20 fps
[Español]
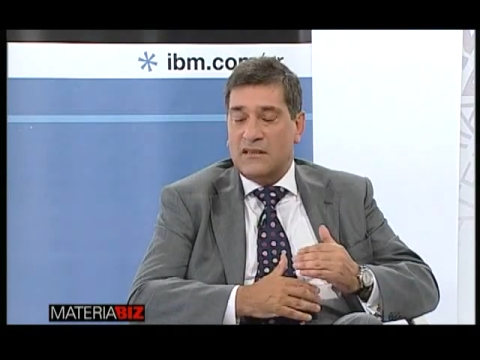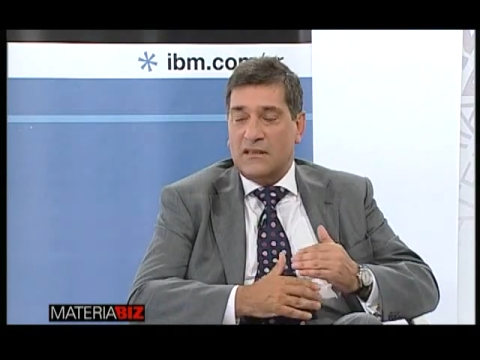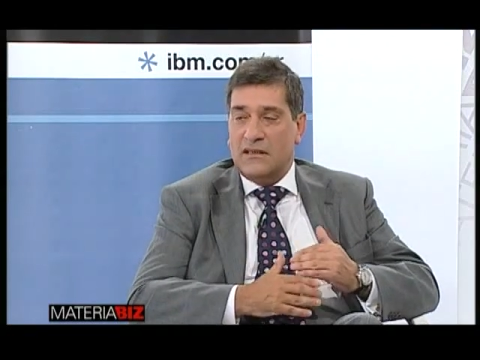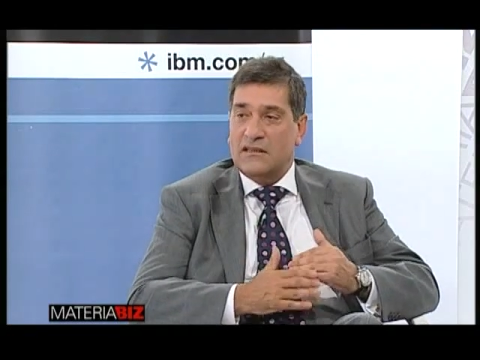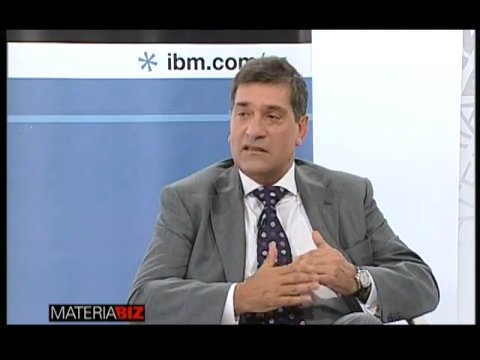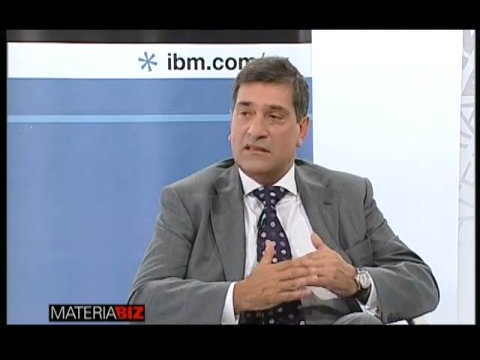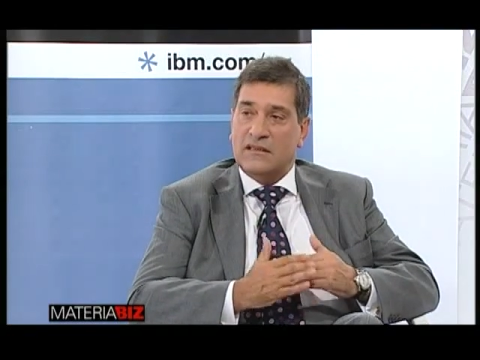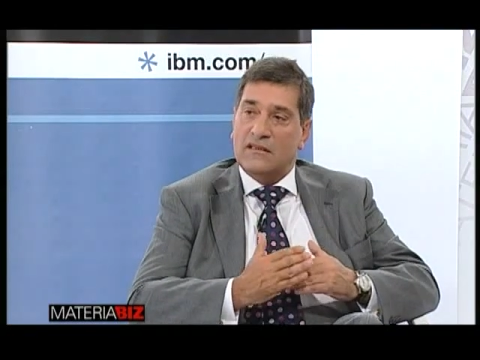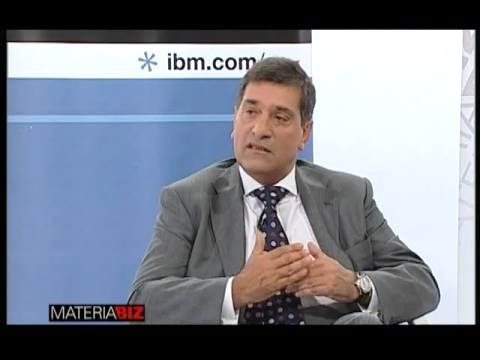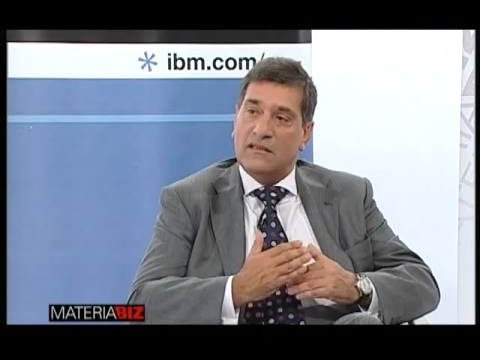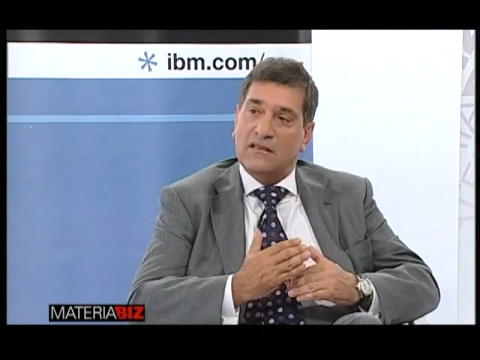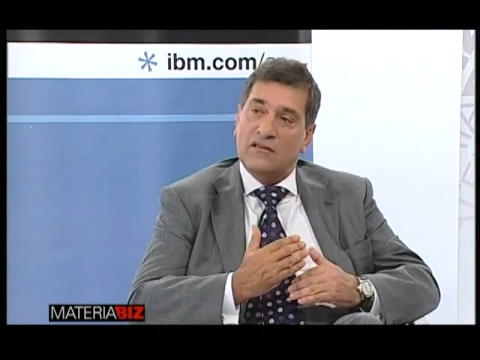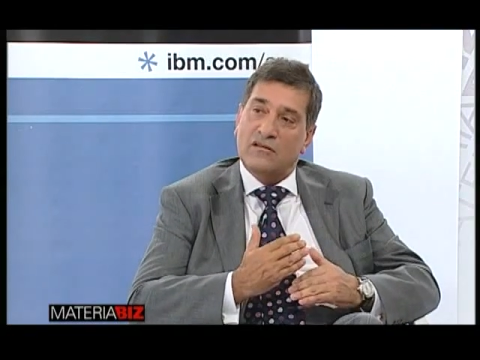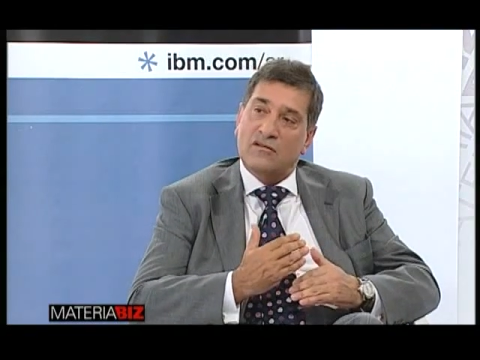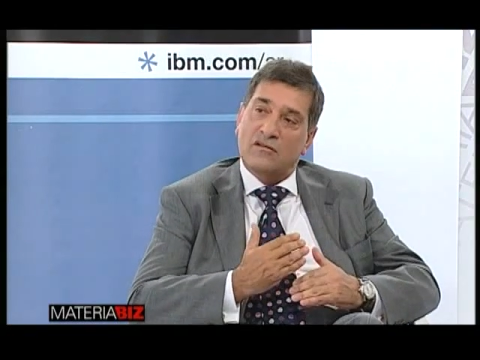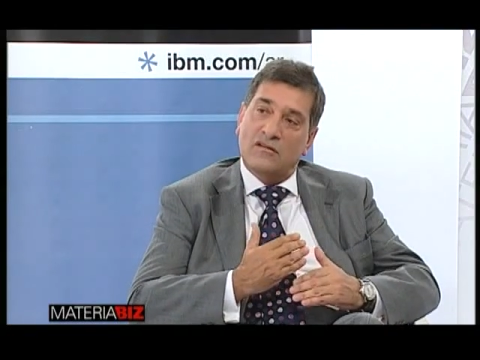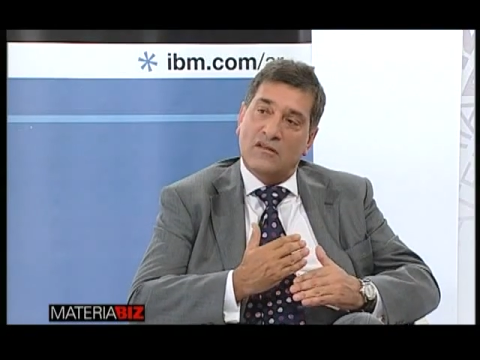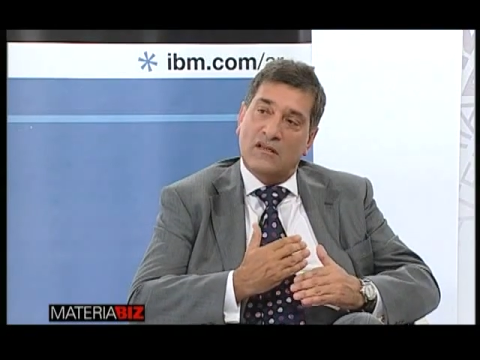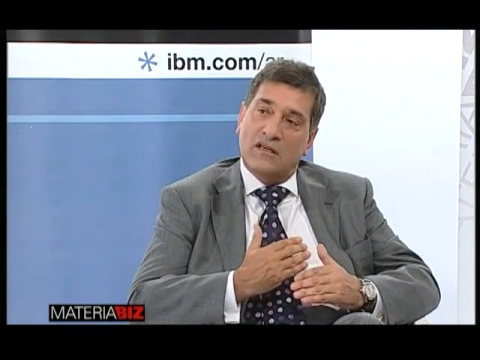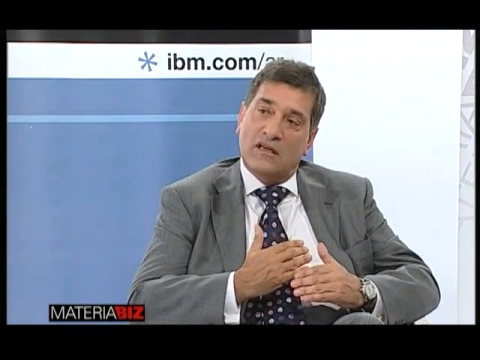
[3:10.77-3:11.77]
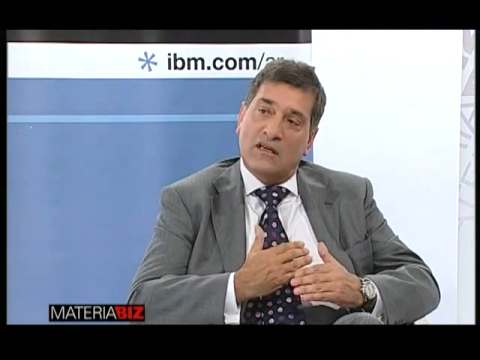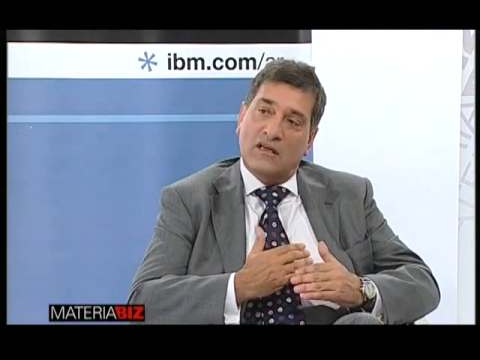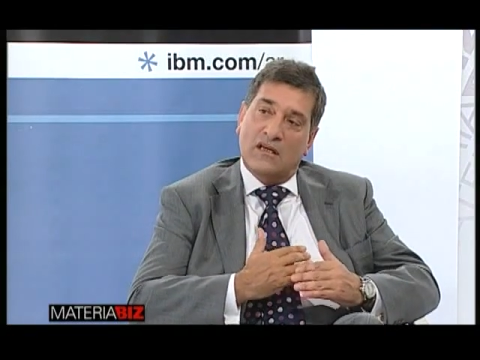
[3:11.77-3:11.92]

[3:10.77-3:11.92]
en el sentido de